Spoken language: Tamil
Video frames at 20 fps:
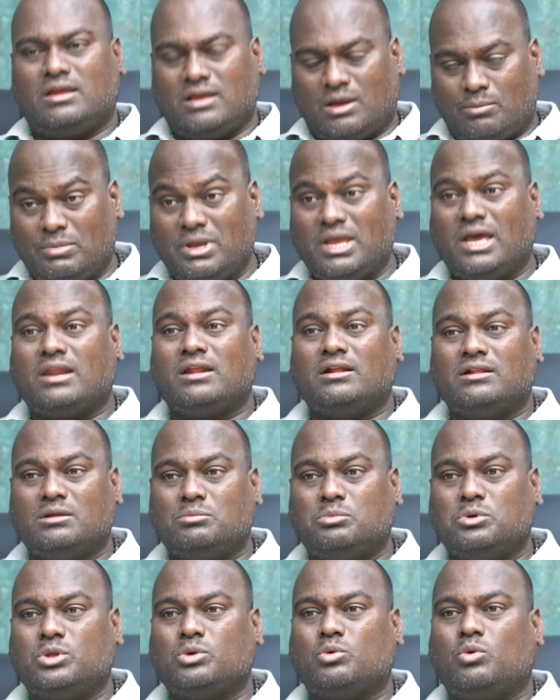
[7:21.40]
அம்மையார்
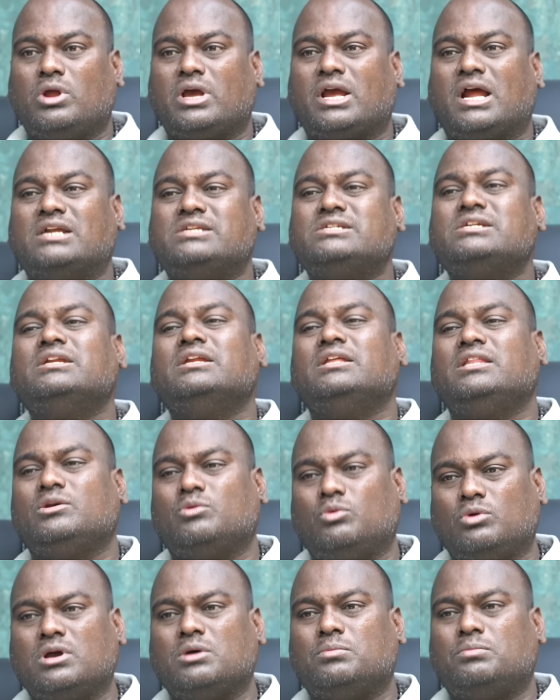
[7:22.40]
இருந்தபோது கூட கட்சி நிதி
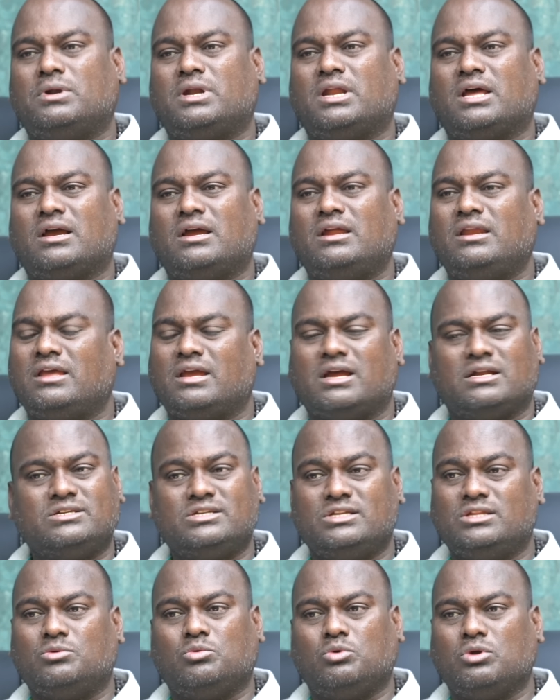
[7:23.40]
கொடுக்கப்பட்டாங்க இன்னைக்கு கட்சி
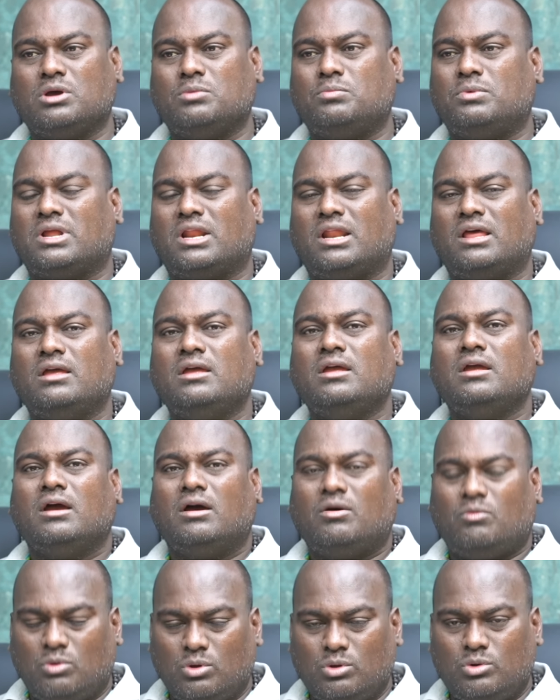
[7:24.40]
நிதி கொடுக்கப்படலை
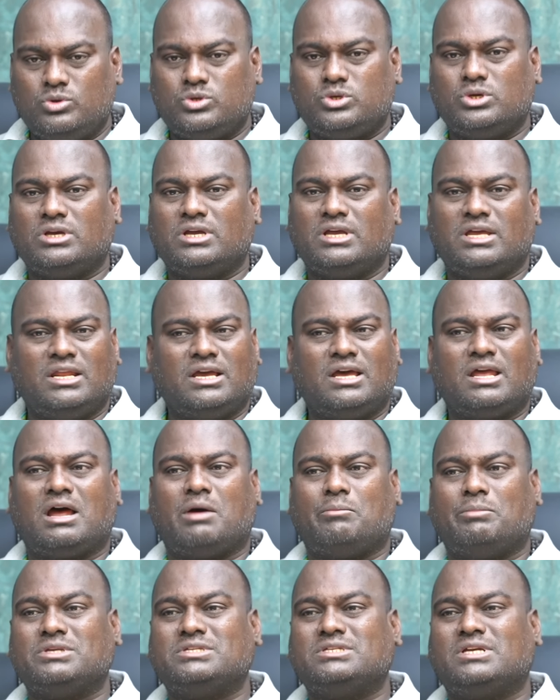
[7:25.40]
இன்னொரு விஷயம் இங்கே இருக்கிற
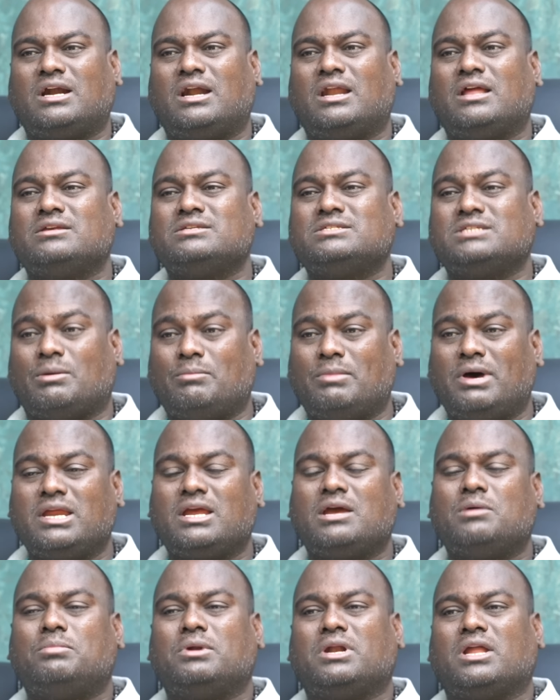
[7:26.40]
அமைச்சர்கள்லாம்
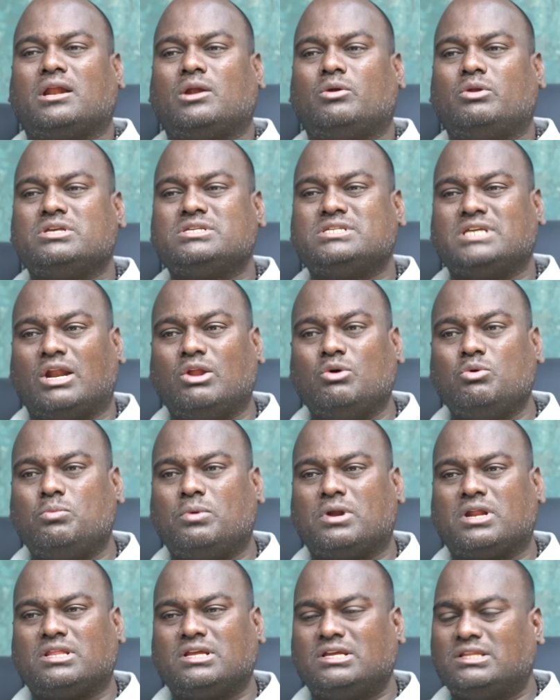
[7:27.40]
சமாளிக்கப்பட்டாங்களே செலவு
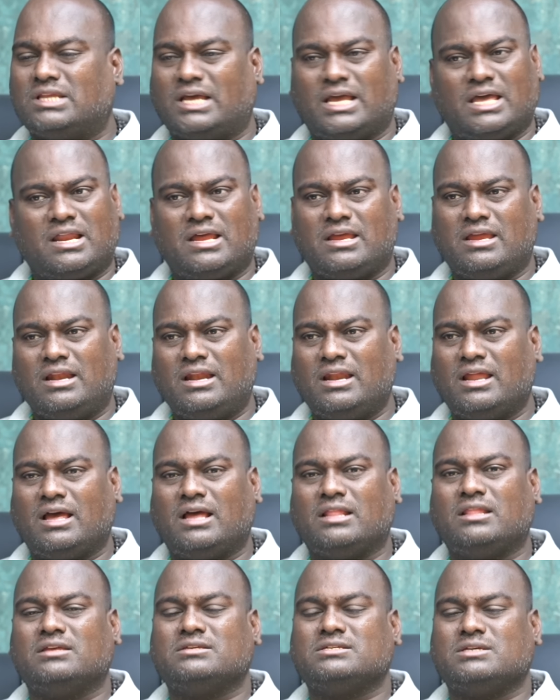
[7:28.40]
பண்ணுறதுக்கு தயாராக இல்லை
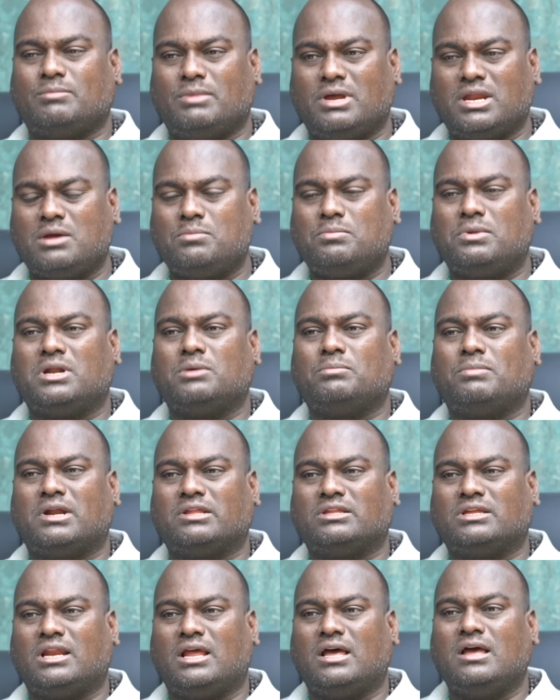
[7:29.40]
அந்த சமாளிக்கப்பட்ட
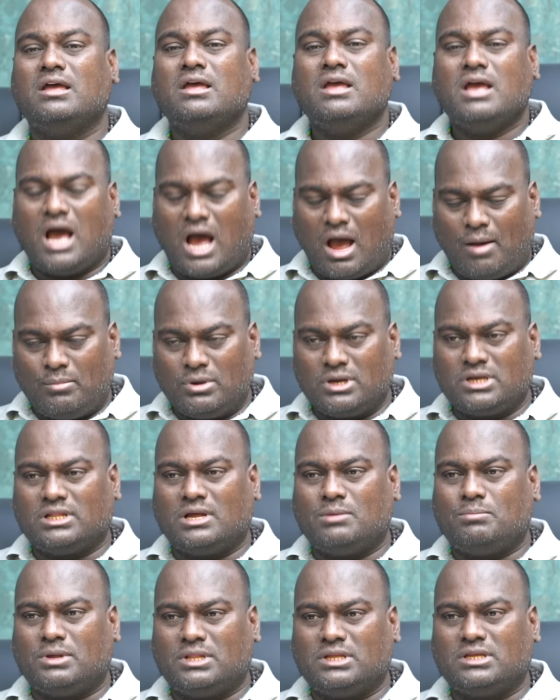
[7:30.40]
பணத்தெல்லாம் அமுக்கு
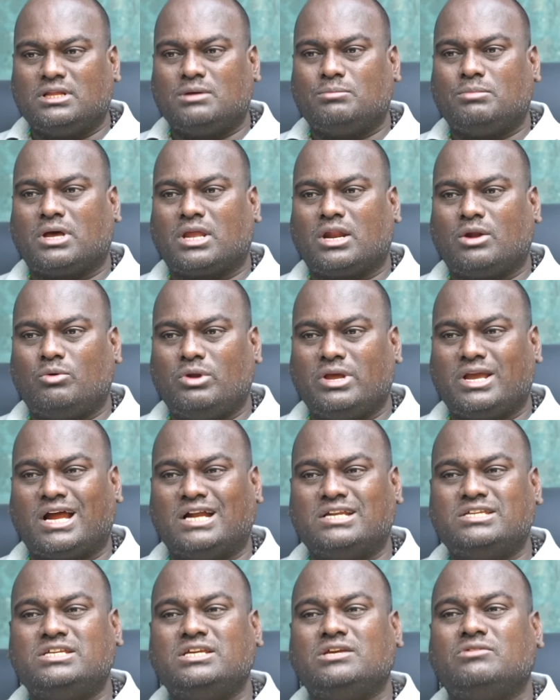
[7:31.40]
தான் பதுக்கு தான் பார்க்குறாங்களே
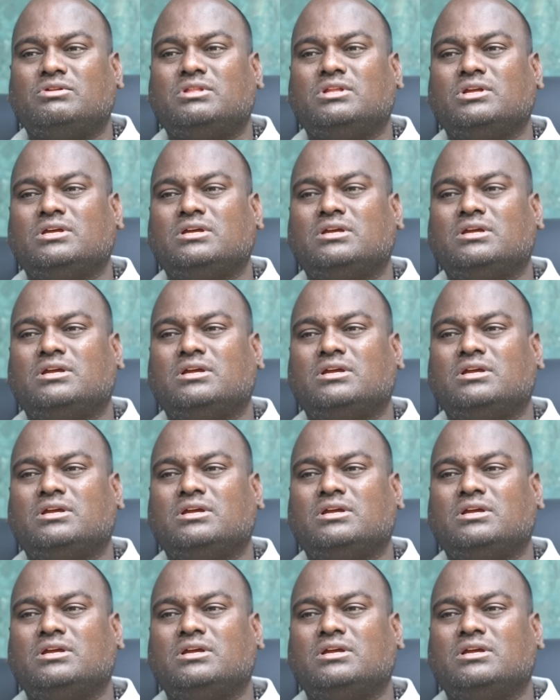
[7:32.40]
கட்சி வந்து